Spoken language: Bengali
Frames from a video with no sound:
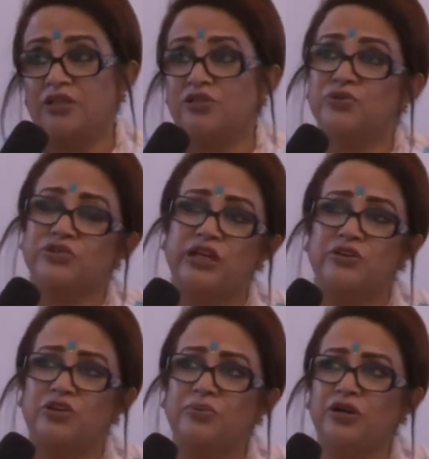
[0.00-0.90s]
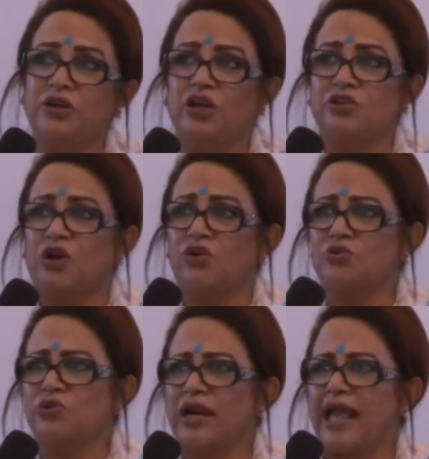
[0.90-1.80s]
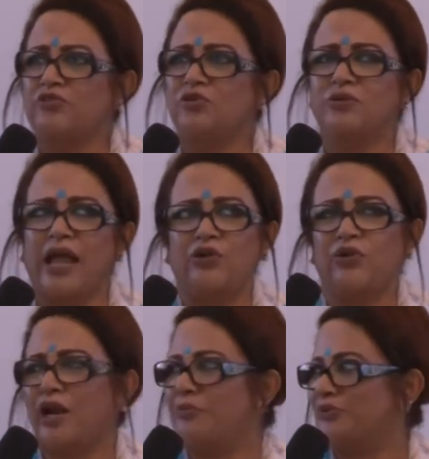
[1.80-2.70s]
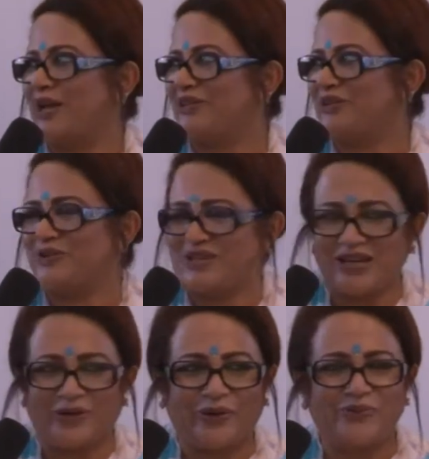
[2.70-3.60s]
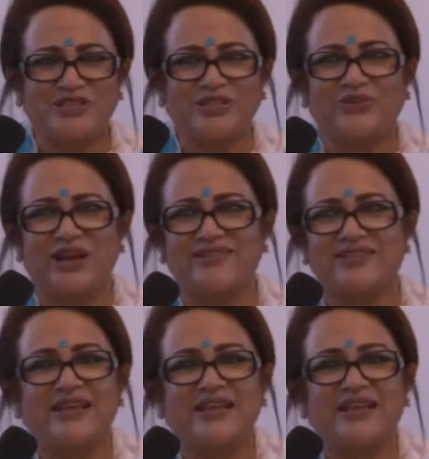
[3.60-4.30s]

তো কোথায় করব তখন তো আর এত এখনকার মতো এত হোটেল ওরকম ছিল না